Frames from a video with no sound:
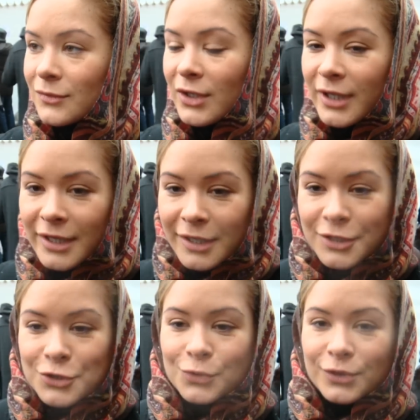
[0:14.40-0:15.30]
Я не
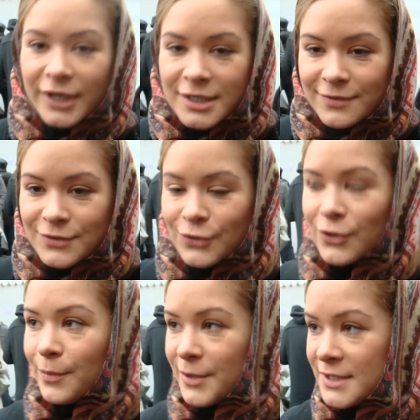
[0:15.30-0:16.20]
хочу третьего
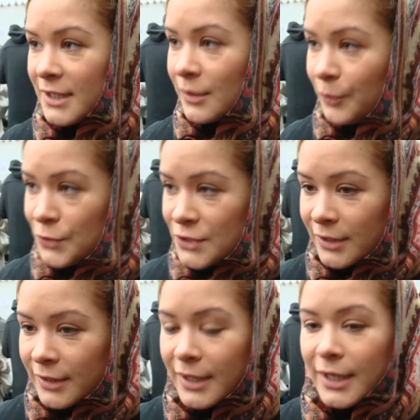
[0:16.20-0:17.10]
срока президента
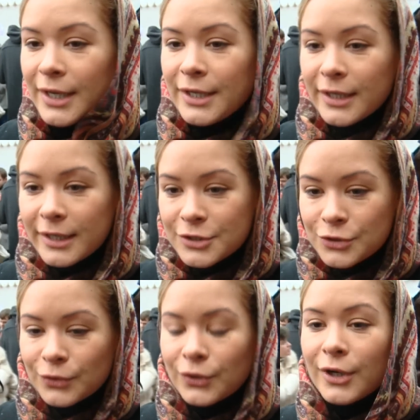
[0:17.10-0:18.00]
Путина, я
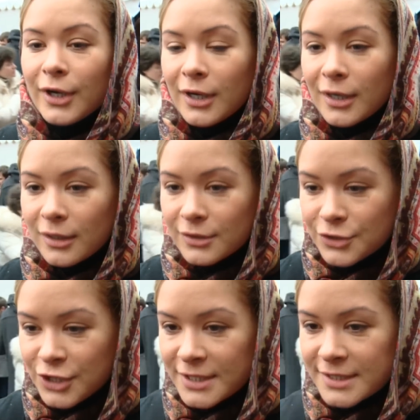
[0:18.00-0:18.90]
хочу э,
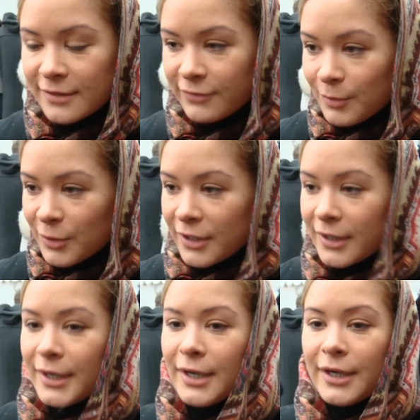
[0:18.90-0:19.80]
честные выборы,
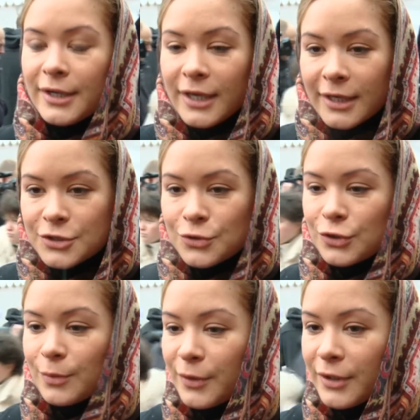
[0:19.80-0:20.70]
э, я хочу,
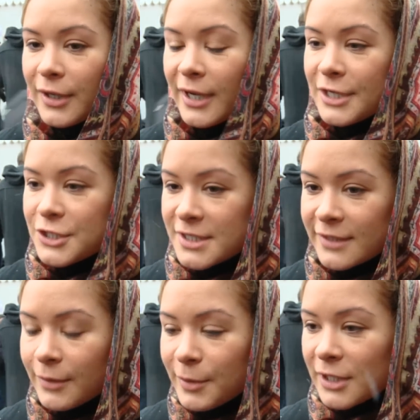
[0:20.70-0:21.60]
чтобы... А
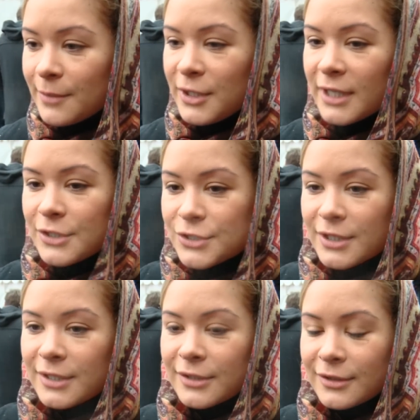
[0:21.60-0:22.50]
честные выборы для меня
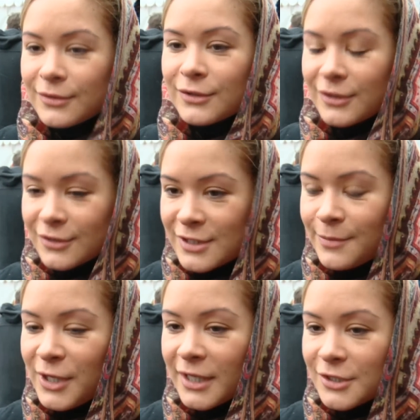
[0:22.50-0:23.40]
должны... Для меня